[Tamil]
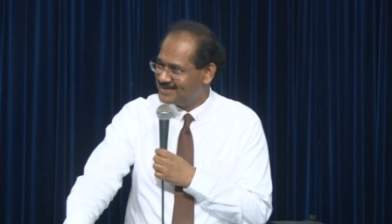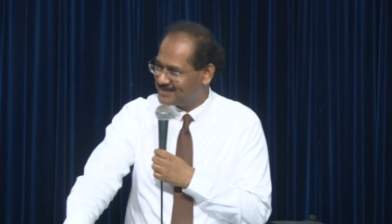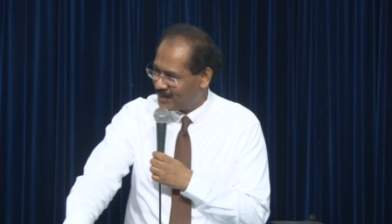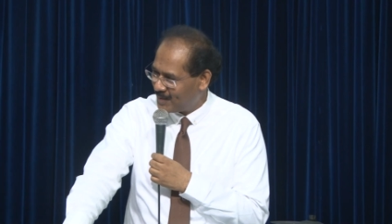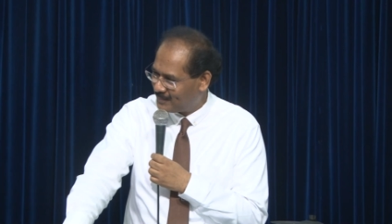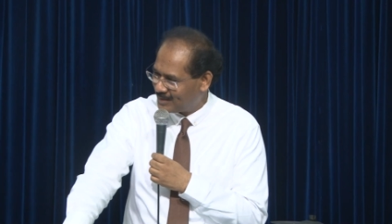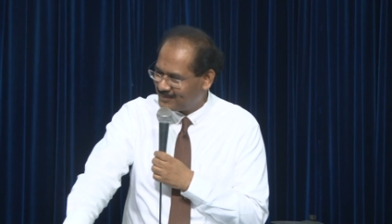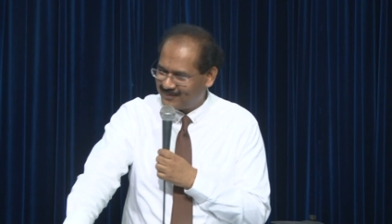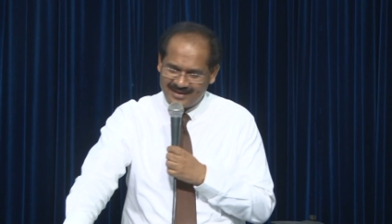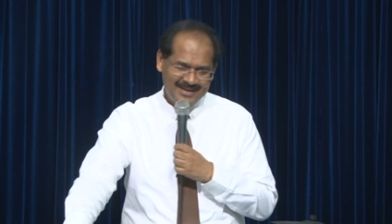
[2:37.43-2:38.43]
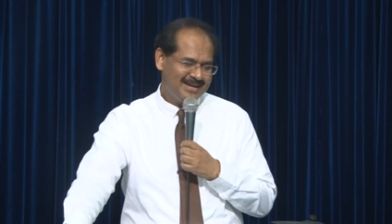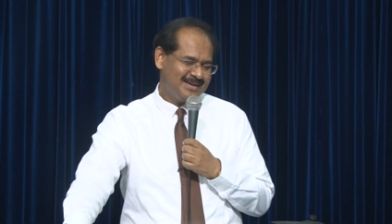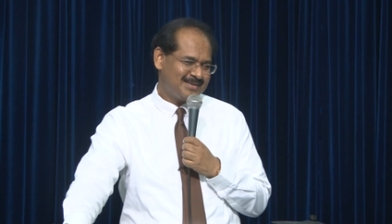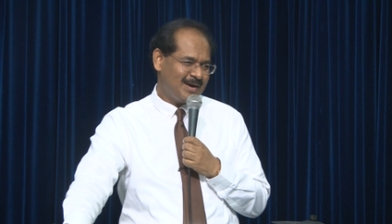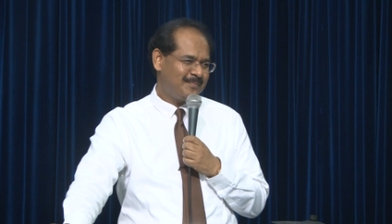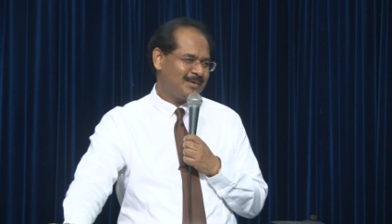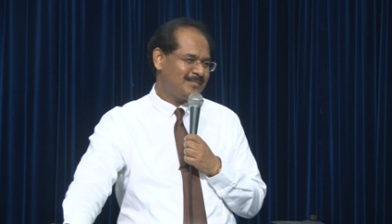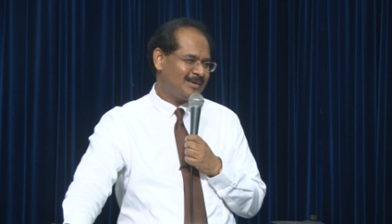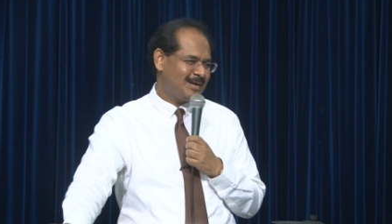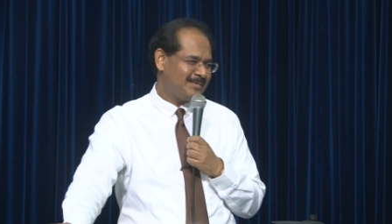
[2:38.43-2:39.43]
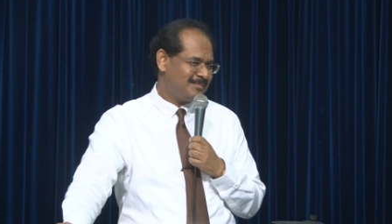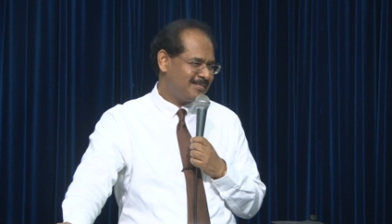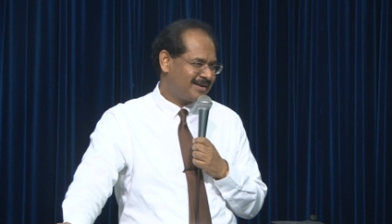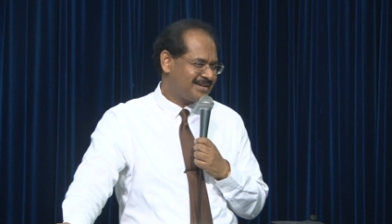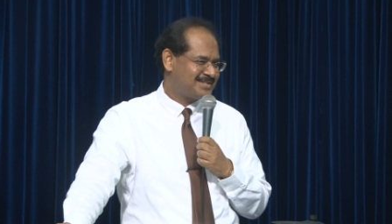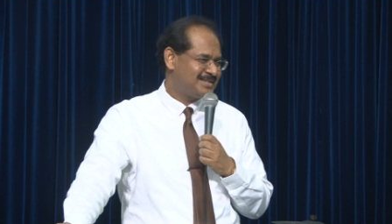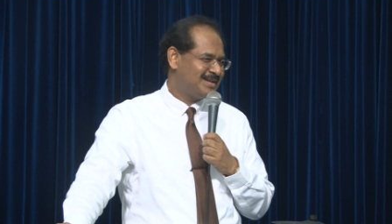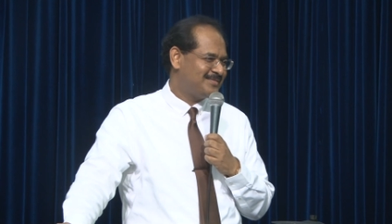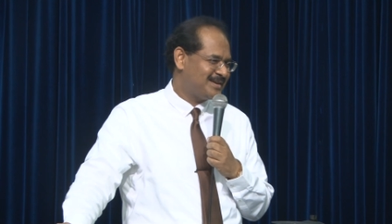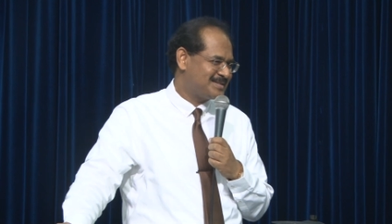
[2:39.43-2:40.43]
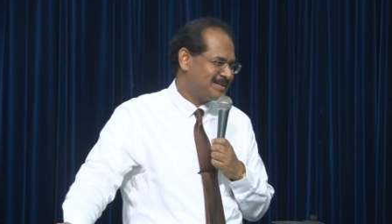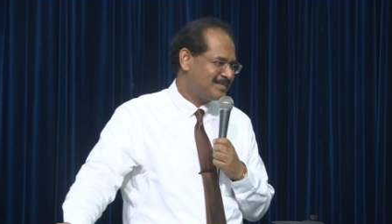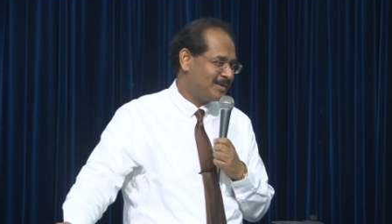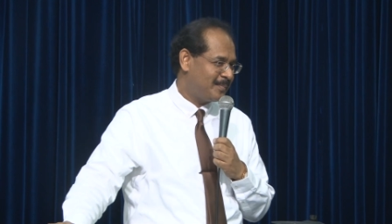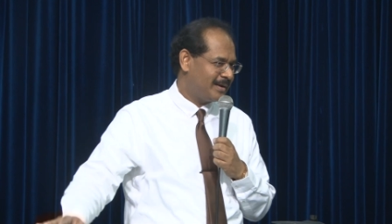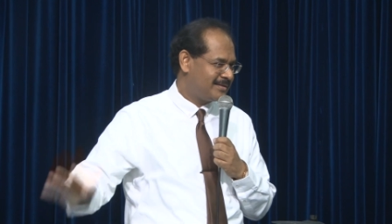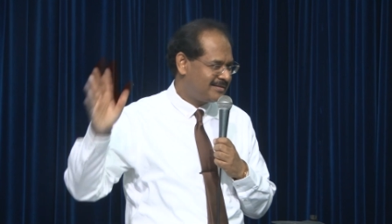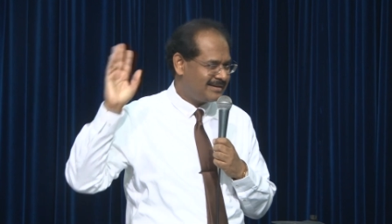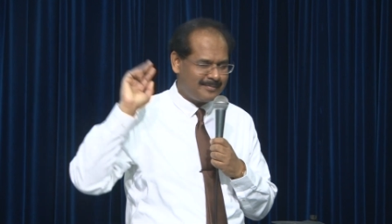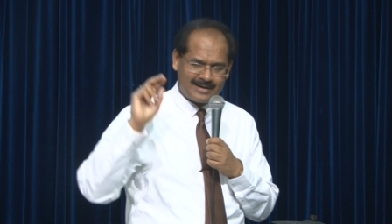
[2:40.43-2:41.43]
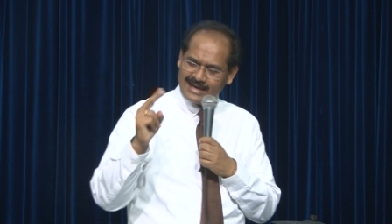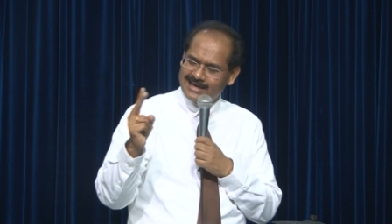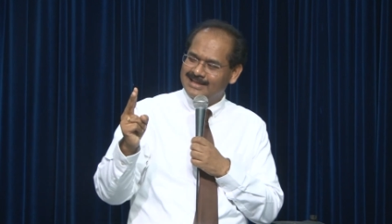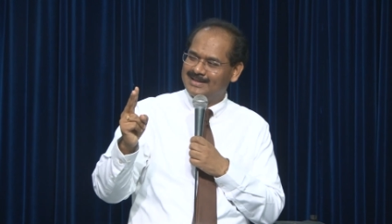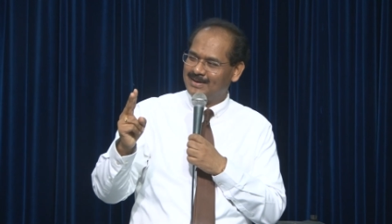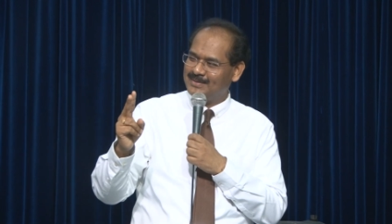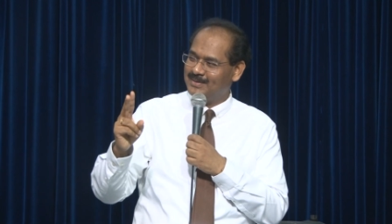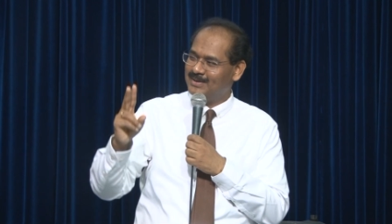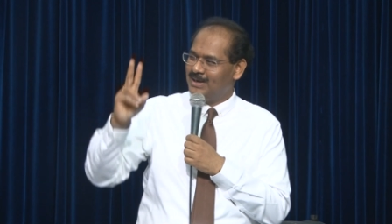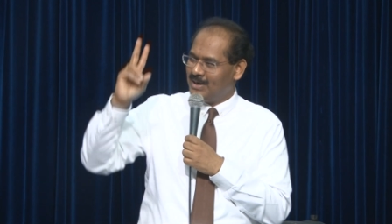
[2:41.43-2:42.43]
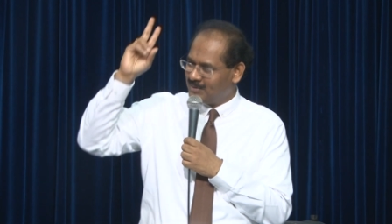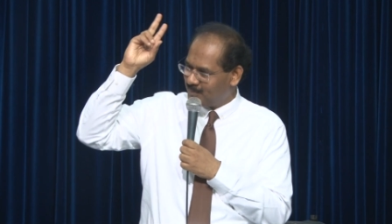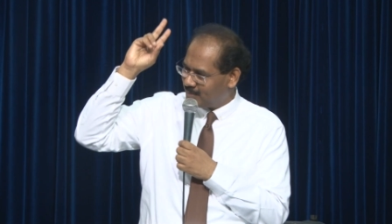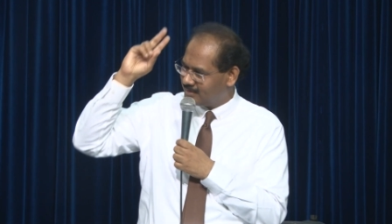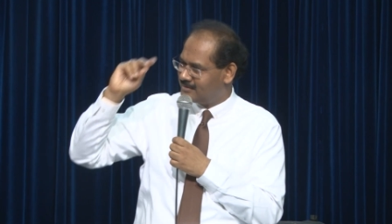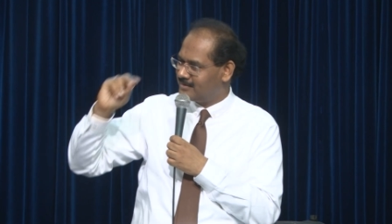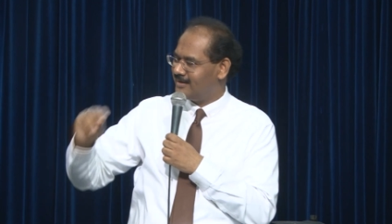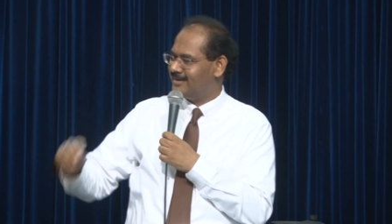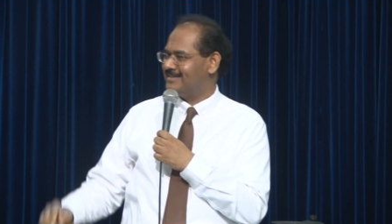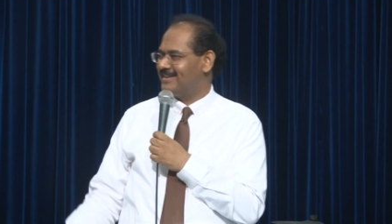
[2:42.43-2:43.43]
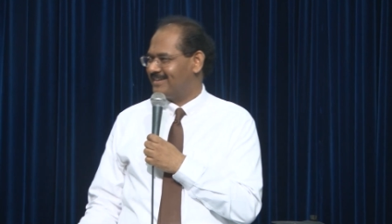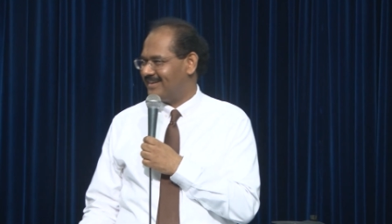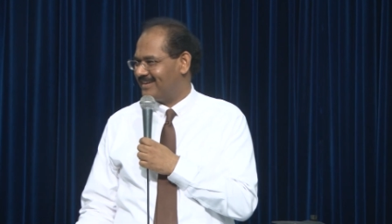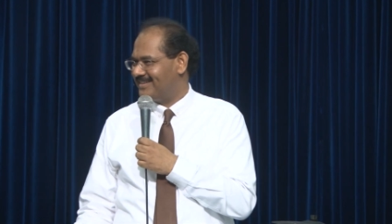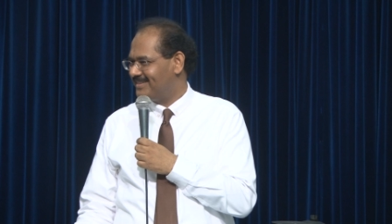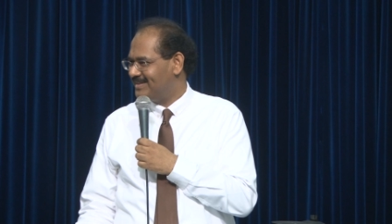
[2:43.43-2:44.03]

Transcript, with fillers: சாப்பிடாம ஃபா சாப்பிடாமக்கெல்லாம் ரொம்ப கஷ்டத்தில் ஃபாஸ்ட் அந்த மாதிரி அவங்க பத்து நாம் ரெண்டு நாள் தான் இருந்தோம் அவங்க பத்து நாள் இருந்திருக்கிறாங்க